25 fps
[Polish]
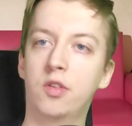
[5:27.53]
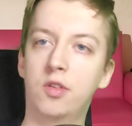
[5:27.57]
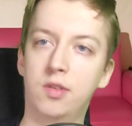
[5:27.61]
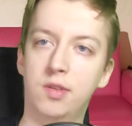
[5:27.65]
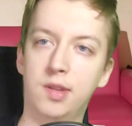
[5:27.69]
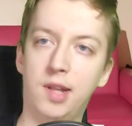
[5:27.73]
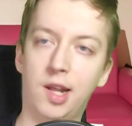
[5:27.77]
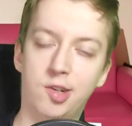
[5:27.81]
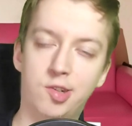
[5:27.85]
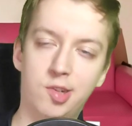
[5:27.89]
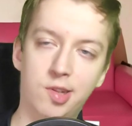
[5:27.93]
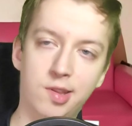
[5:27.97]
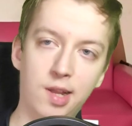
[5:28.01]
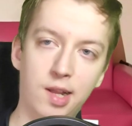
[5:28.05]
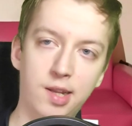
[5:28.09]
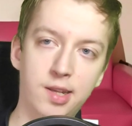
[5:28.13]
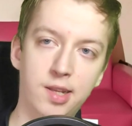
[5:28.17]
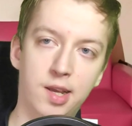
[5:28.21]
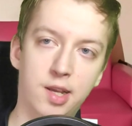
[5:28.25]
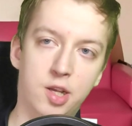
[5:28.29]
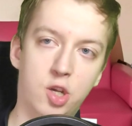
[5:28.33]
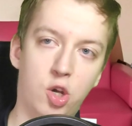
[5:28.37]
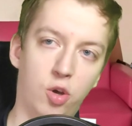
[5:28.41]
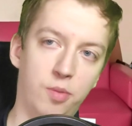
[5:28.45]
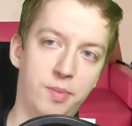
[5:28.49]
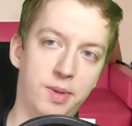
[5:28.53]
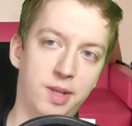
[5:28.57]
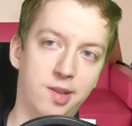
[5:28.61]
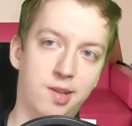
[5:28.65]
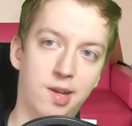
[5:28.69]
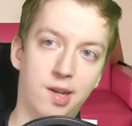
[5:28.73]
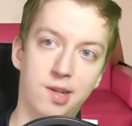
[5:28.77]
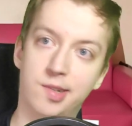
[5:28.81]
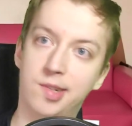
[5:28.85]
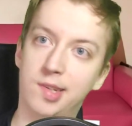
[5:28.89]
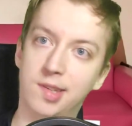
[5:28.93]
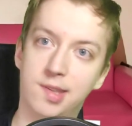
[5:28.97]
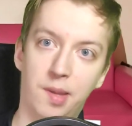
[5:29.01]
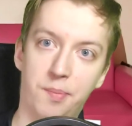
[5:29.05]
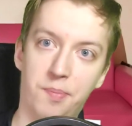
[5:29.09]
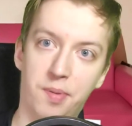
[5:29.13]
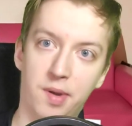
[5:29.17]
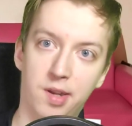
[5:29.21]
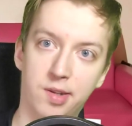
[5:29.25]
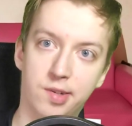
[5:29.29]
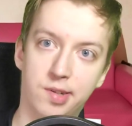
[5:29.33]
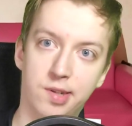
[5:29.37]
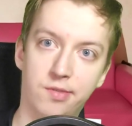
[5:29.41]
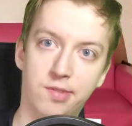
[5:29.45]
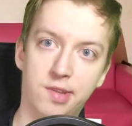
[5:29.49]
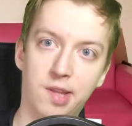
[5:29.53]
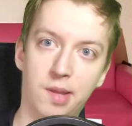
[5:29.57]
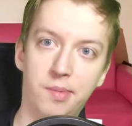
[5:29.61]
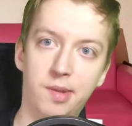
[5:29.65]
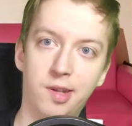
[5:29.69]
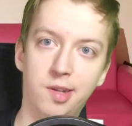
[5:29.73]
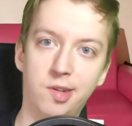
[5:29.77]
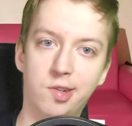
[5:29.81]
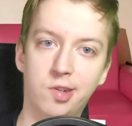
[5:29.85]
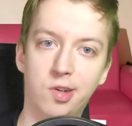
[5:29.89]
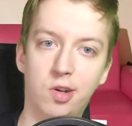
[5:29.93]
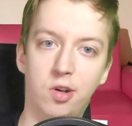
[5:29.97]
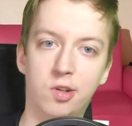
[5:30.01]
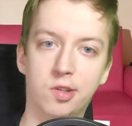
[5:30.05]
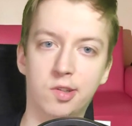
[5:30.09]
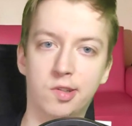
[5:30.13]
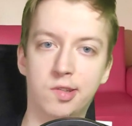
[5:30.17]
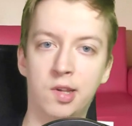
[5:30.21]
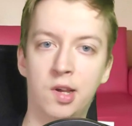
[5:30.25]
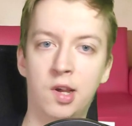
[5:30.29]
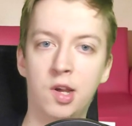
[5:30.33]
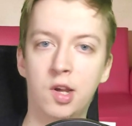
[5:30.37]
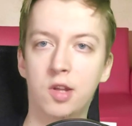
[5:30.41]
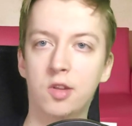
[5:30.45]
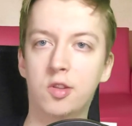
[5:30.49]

Na czytanie komentarzy zapraszam za miesiąc.